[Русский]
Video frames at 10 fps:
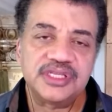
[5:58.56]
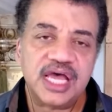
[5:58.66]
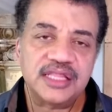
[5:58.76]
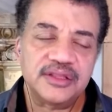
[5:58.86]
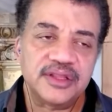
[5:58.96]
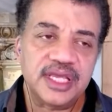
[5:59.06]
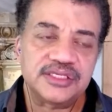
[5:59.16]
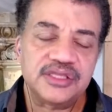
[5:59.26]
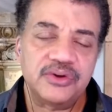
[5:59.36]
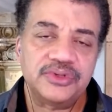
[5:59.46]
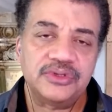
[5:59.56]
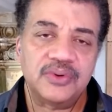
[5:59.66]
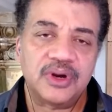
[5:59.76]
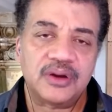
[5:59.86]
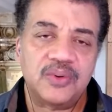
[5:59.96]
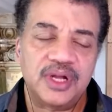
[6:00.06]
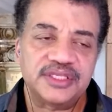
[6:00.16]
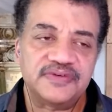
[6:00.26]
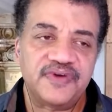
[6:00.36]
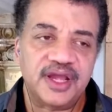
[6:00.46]
То есть не то, чтобы мы
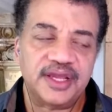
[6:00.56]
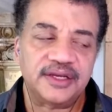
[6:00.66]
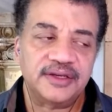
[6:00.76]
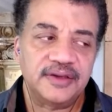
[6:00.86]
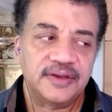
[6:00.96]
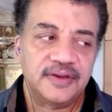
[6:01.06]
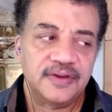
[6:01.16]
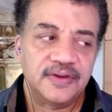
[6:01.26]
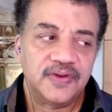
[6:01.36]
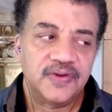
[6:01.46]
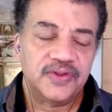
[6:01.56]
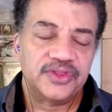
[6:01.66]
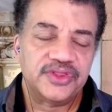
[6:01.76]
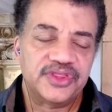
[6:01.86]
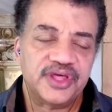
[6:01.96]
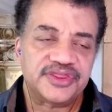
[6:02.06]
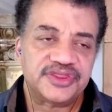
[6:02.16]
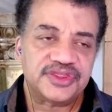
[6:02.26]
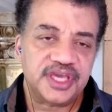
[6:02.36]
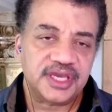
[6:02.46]
ищем э, и пытаемся рассчитать